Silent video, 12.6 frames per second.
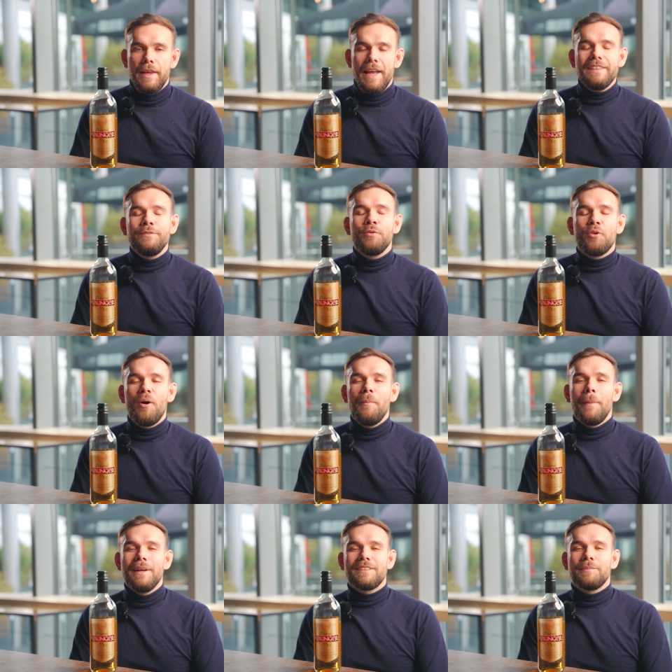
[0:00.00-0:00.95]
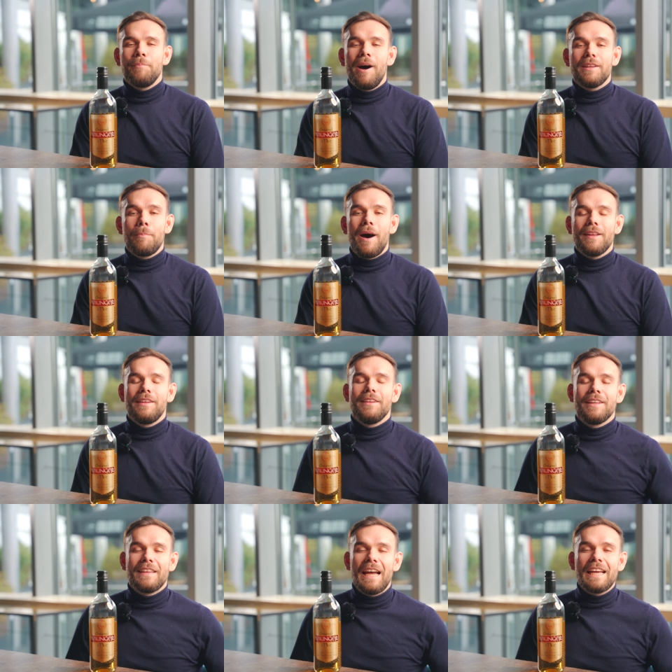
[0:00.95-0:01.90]
Herzlich willkommen bei Smart
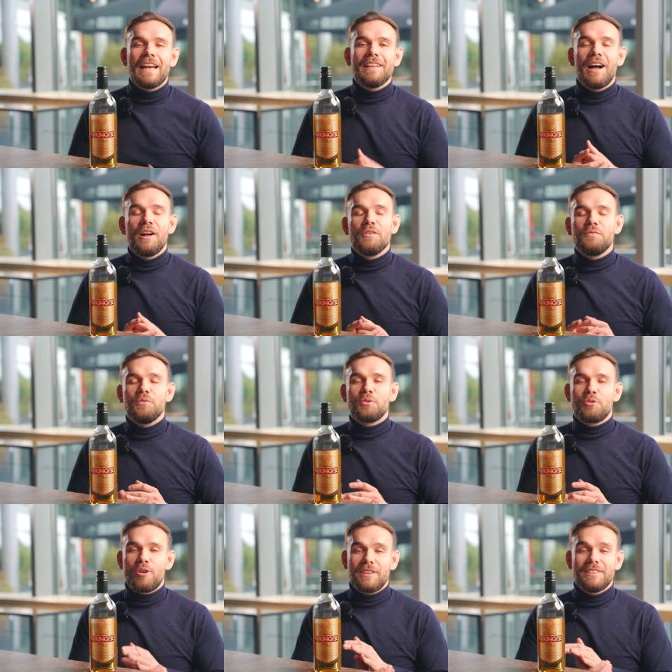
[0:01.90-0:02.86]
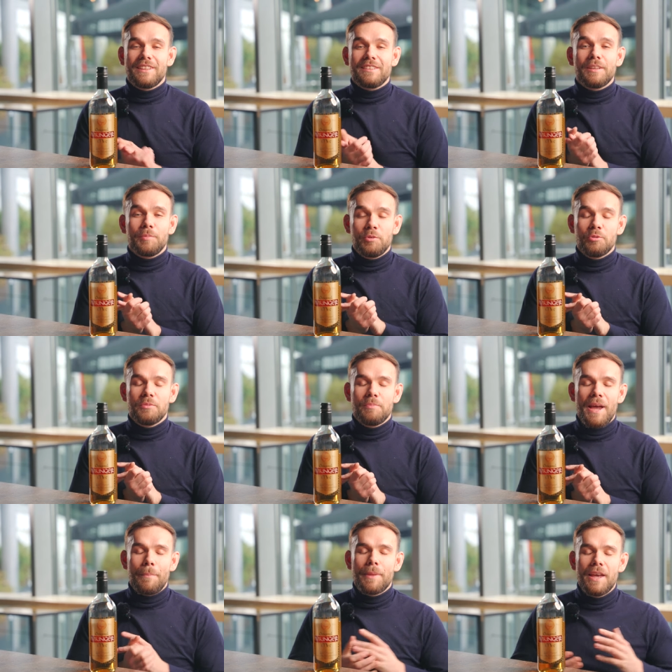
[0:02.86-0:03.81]
Bartending, dein Kanal für Cocktails, Rezepte und
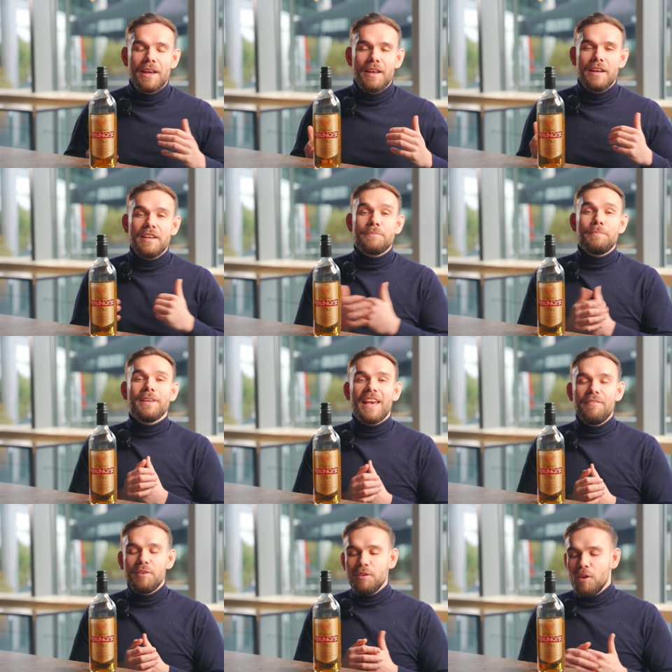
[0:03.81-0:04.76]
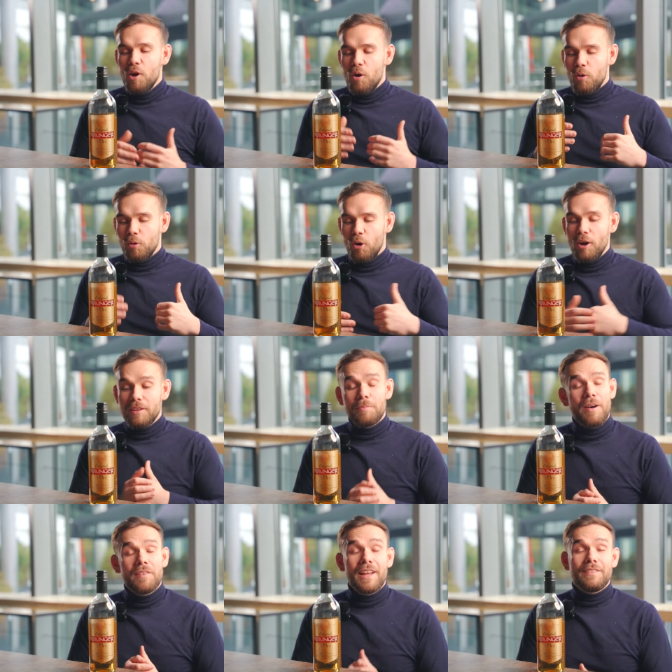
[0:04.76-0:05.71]
mehr. Ich bin Kevin und heute
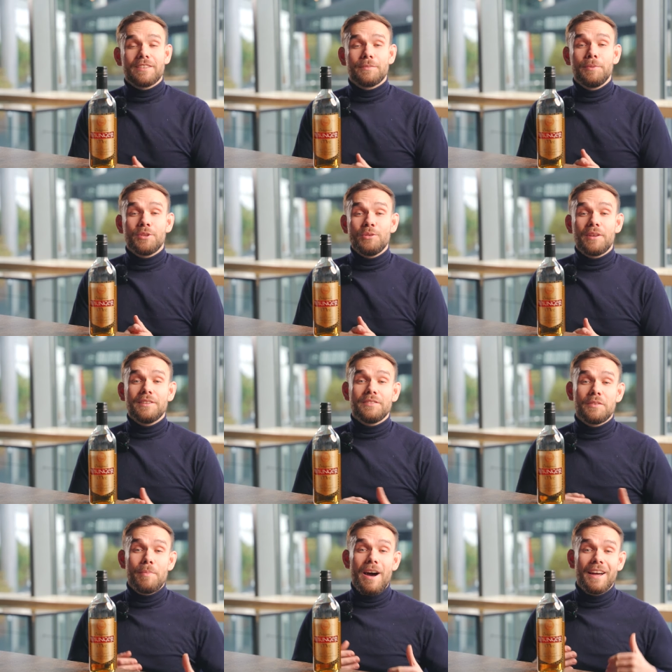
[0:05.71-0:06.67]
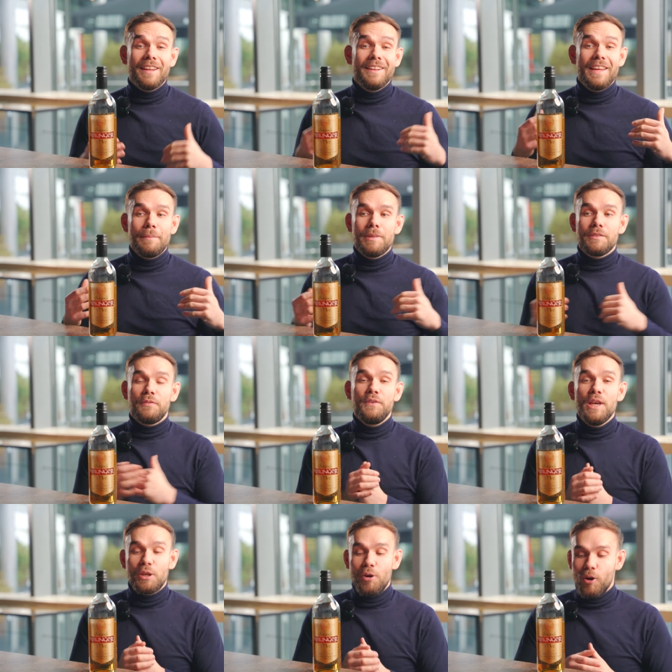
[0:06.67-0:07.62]
machen wir etwas Besonderes. Wir machen nämlich
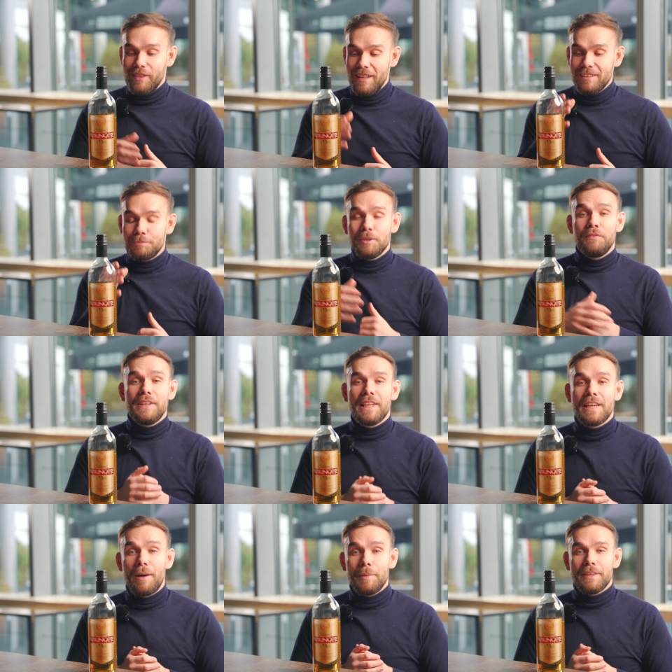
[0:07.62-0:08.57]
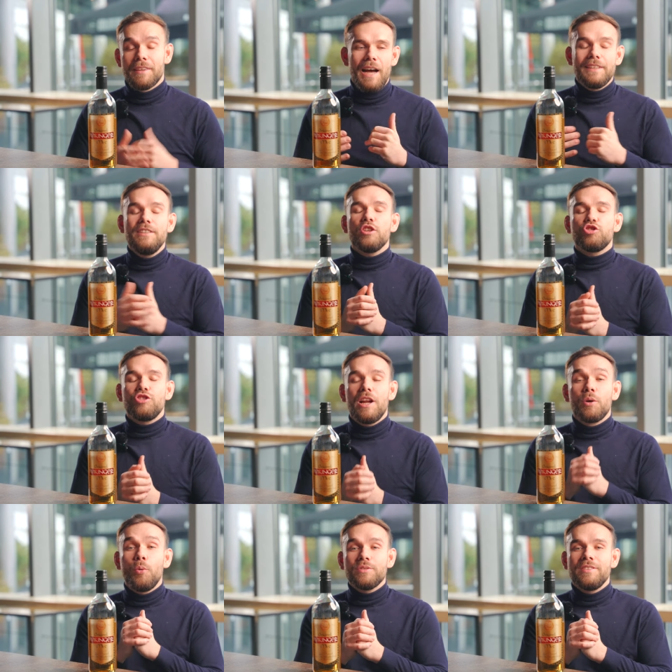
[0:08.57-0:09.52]
vier Cocktails mit Wikinger Med. An dieser
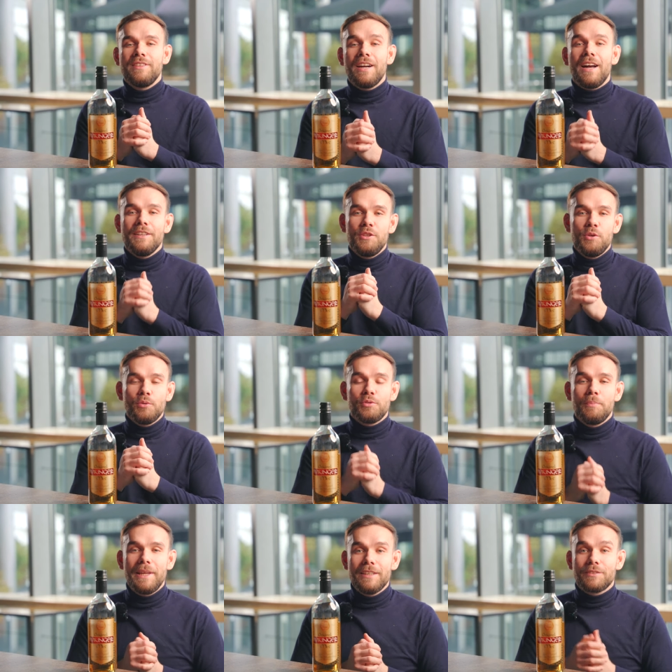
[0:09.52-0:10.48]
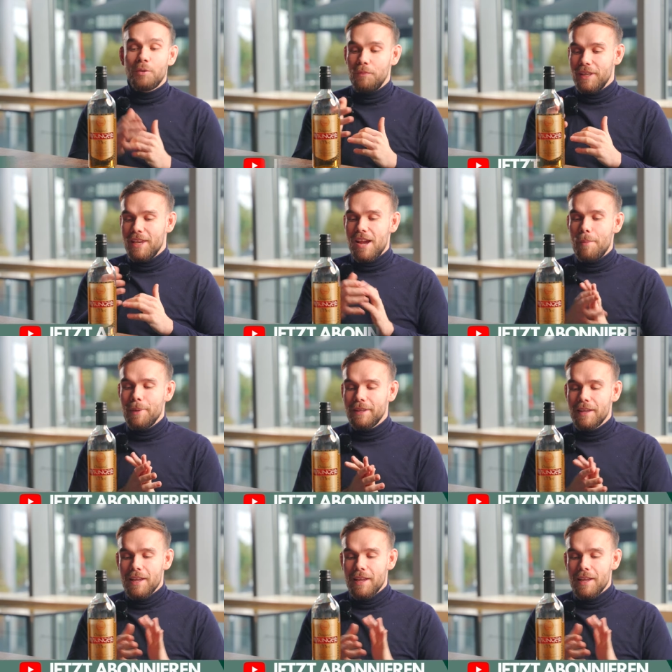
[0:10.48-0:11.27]
Stelle großen Dank an die Jungs und Mädels von Wikinger Med,